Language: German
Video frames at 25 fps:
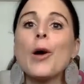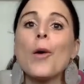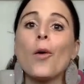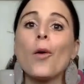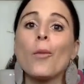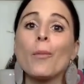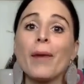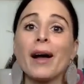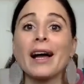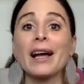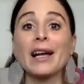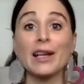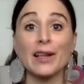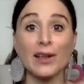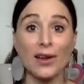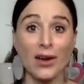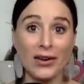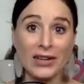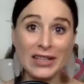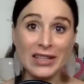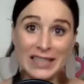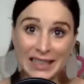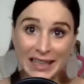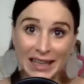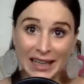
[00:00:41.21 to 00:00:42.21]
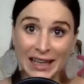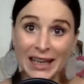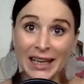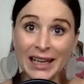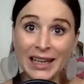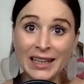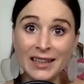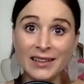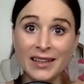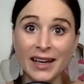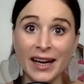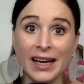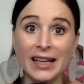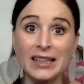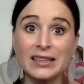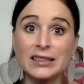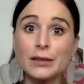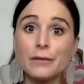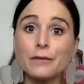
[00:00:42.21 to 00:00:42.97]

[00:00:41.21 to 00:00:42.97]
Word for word: und machen genau das Gegenteil.